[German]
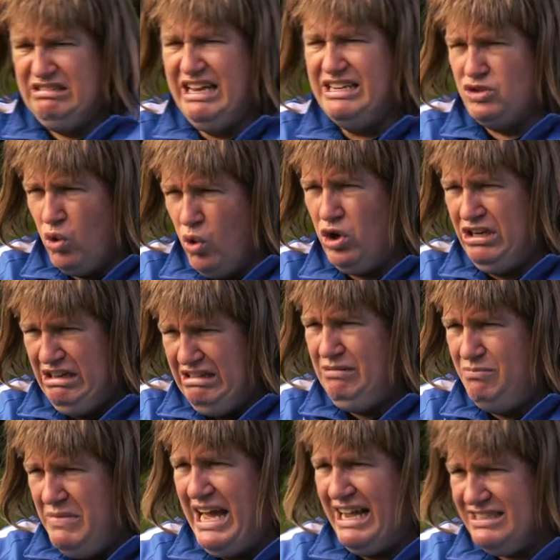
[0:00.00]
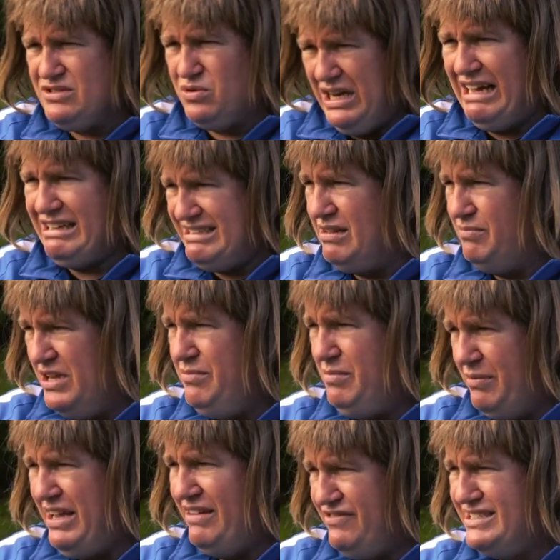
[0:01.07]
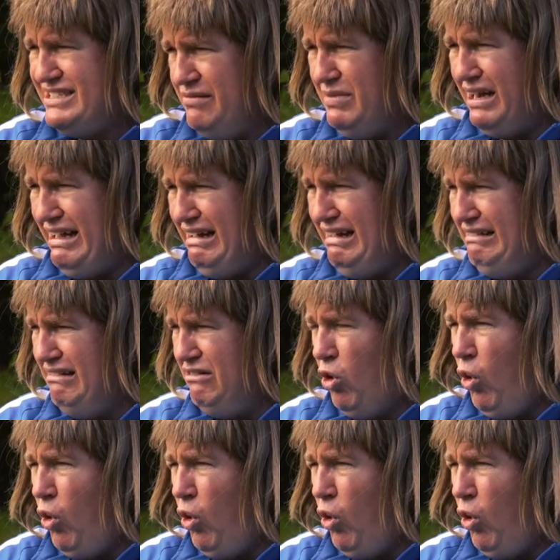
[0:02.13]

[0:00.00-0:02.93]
Der Tuchel merkt so langsam ne, beim FC Bayern,